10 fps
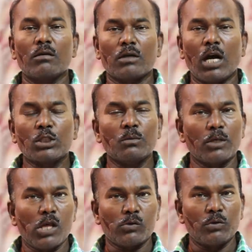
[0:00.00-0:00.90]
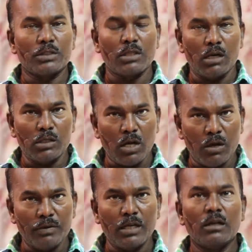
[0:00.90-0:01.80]
காட்டுமன்னார்குடி
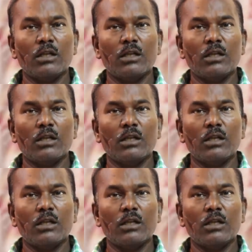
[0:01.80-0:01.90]
தாலுக்காவில்